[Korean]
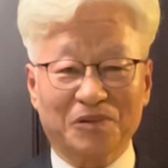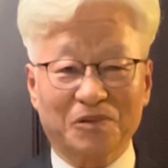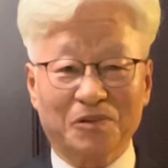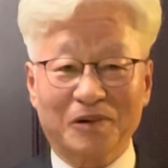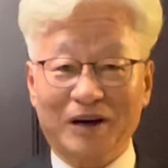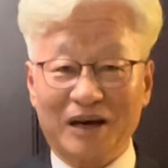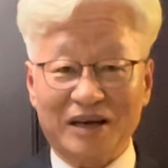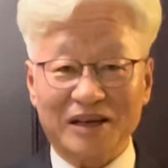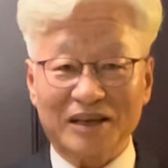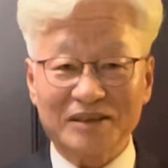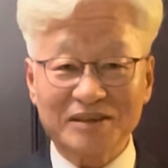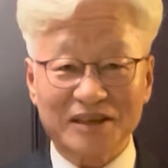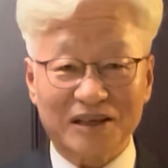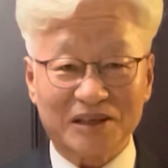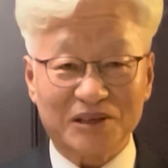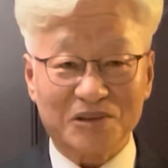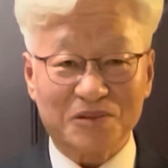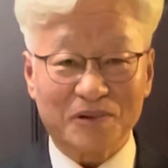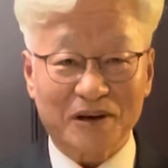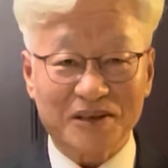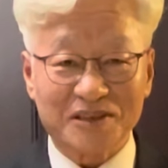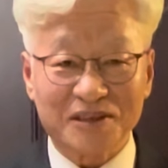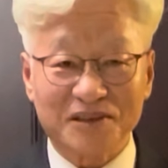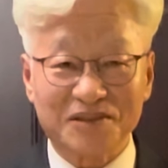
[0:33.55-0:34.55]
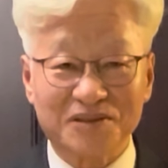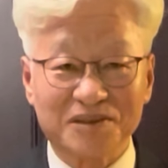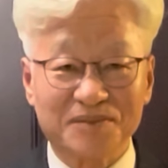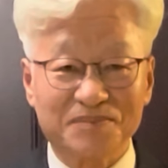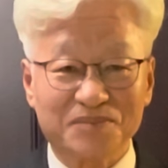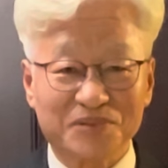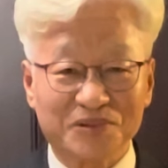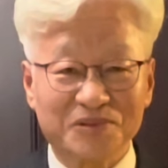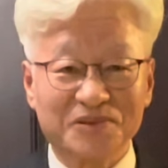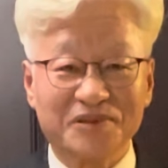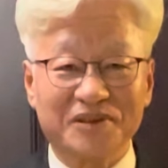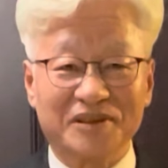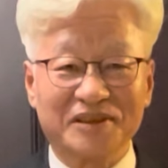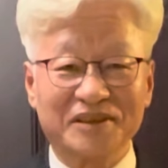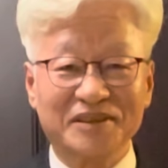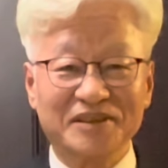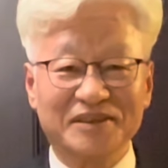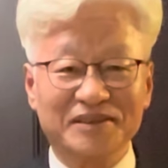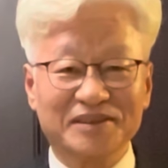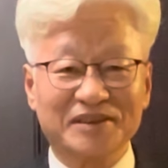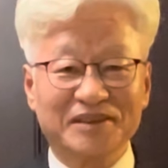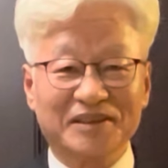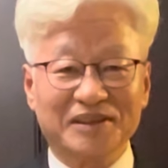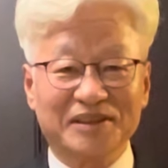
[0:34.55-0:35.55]
화가 나기도 하셨던 분들이
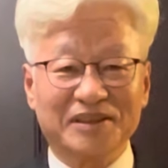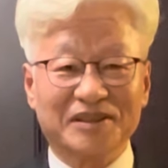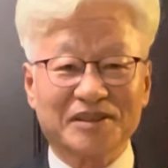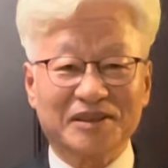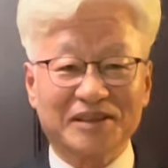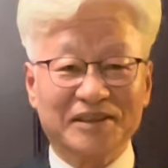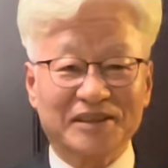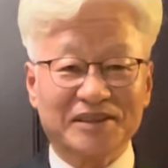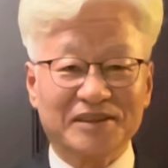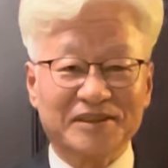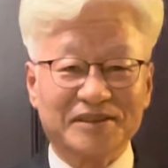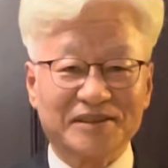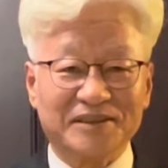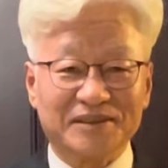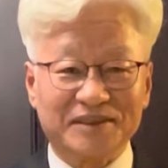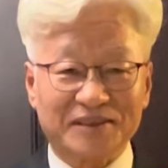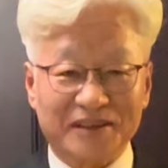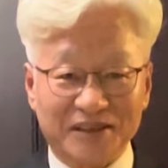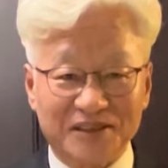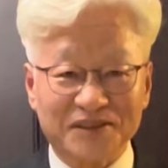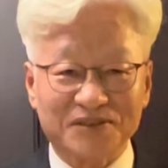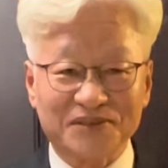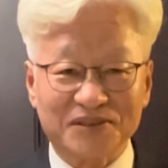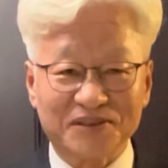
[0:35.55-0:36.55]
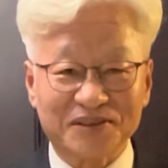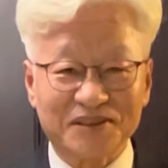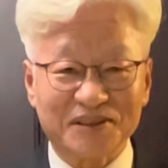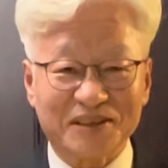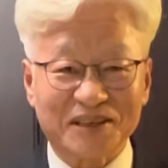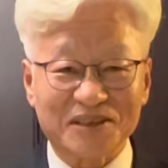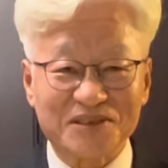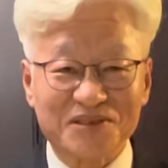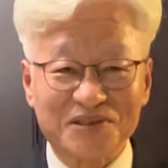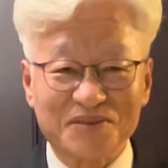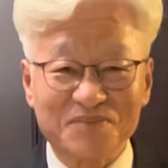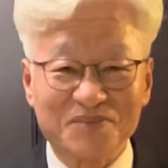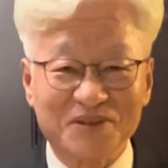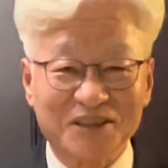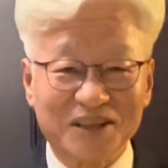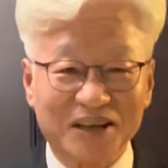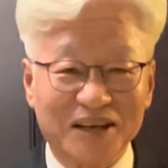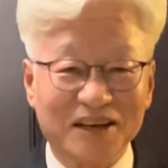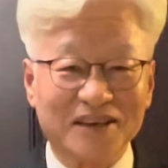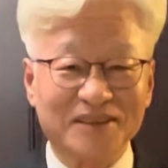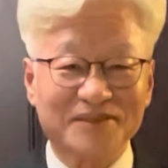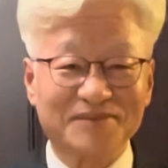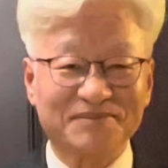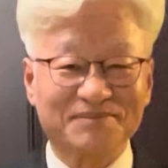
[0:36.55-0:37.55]
계셨던 것 같습니다.